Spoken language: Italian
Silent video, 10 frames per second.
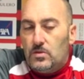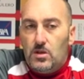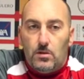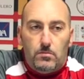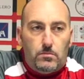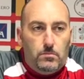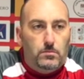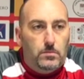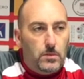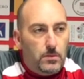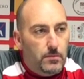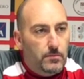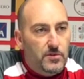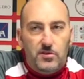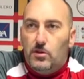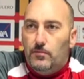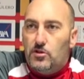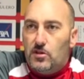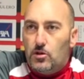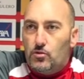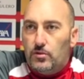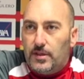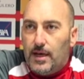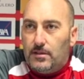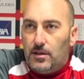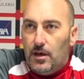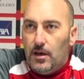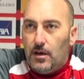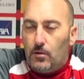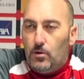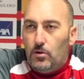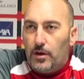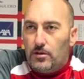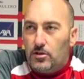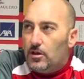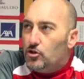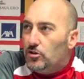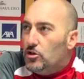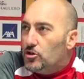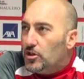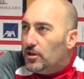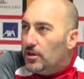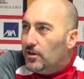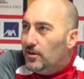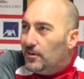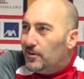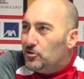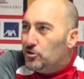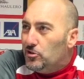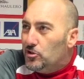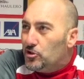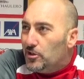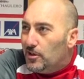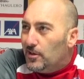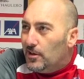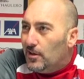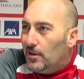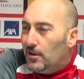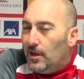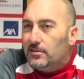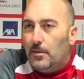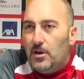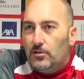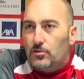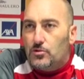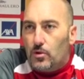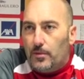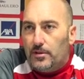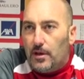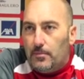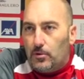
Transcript: Sì, visti, visti, i risultati e quello che, che, ci dice, che ci dice l'andamento, sicuramente è